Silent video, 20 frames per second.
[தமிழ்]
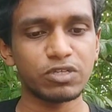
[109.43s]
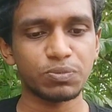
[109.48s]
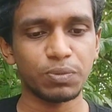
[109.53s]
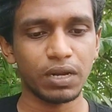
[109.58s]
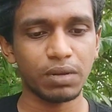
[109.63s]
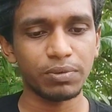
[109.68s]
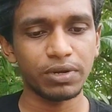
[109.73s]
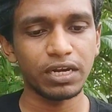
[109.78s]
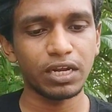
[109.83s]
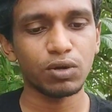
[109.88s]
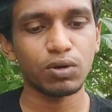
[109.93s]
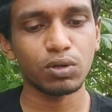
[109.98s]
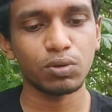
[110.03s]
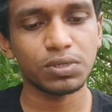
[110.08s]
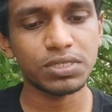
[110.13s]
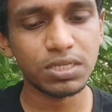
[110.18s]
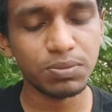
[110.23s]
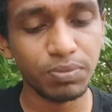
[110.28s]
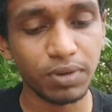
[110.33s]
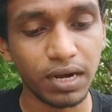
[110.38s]
வேஸ்ட் பண்ணாமல் இன்றைக்குள்ள
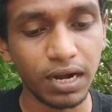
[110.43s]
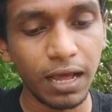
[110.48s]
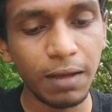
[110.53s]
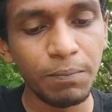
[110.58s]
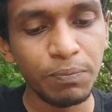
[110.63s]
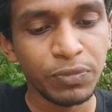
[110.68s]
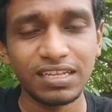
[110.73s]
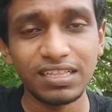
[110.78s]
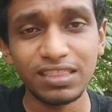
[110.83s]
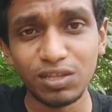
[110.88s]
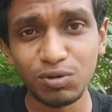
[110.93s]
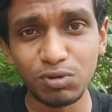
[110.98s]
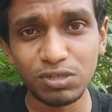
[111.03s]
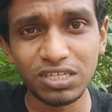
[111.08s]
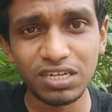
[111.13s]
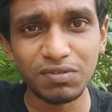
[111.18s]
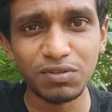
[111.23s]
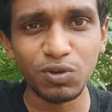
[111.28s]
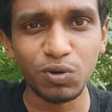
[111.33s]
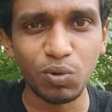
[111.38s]
கொஸ்டின் போயிடலாம் இந்த
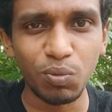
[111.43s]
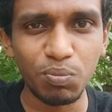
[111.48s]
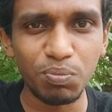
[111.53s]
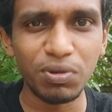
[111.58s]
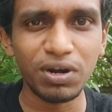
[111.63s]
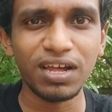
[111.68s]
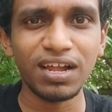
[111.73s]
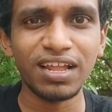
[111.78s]
கொஸ்டின் வந்து ரொம்ப